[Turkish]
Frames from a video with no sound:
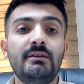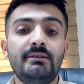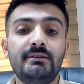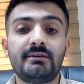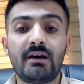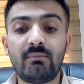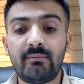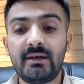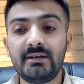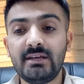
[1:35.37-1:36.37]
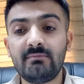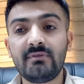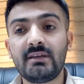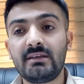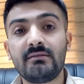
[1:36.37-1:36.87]
e, tamamen
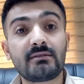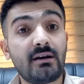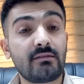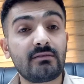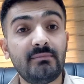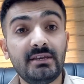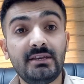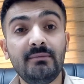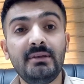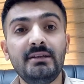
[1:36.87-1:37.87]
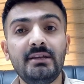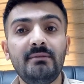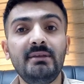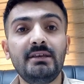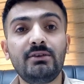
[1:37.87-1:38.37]
28 Kasım
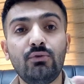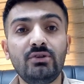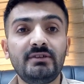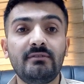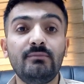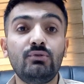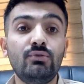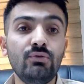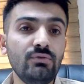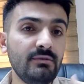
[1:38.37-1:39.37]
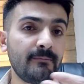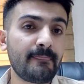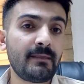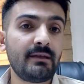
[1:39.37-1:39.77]
2022 öncesi bütün